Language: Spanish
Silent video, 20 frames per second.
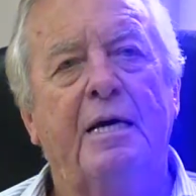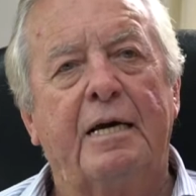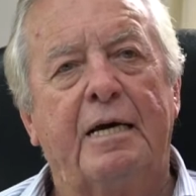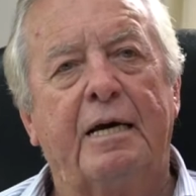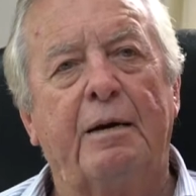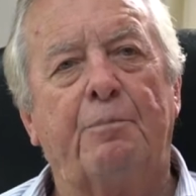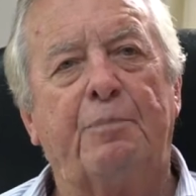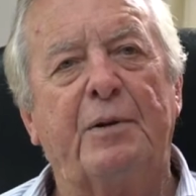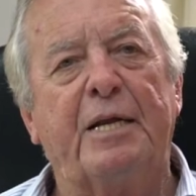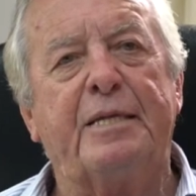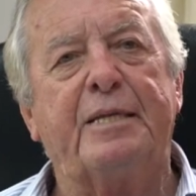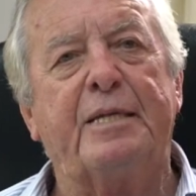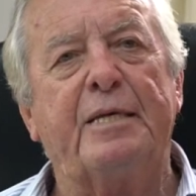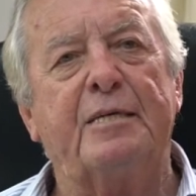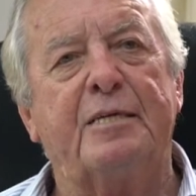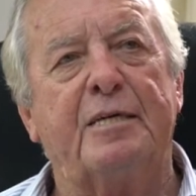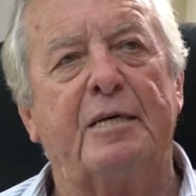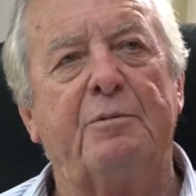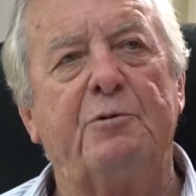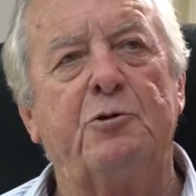que
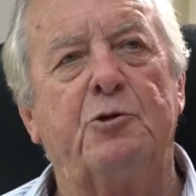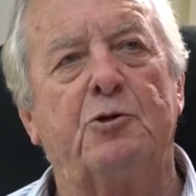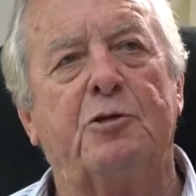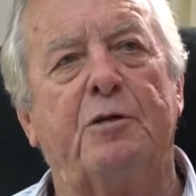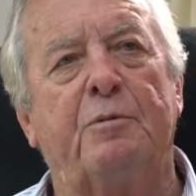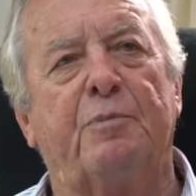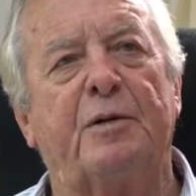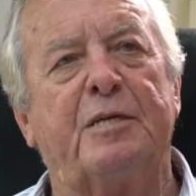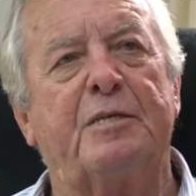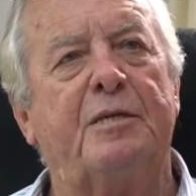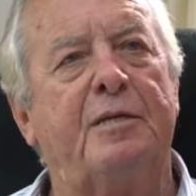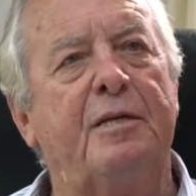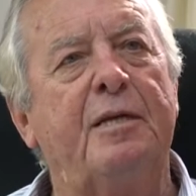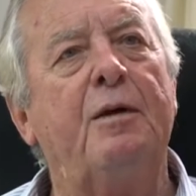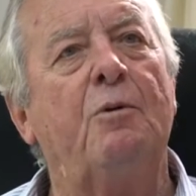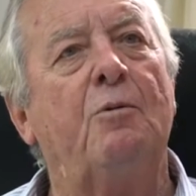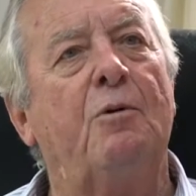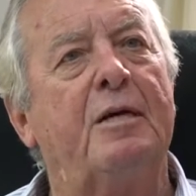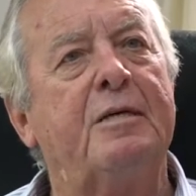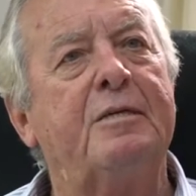presten servicios
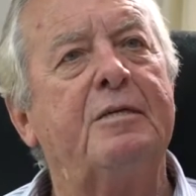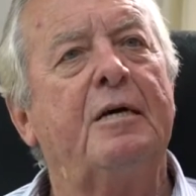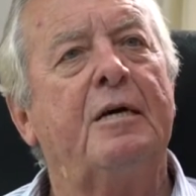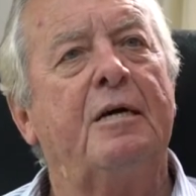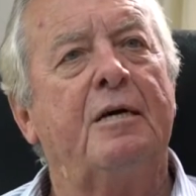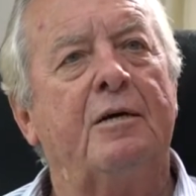imprescindibles.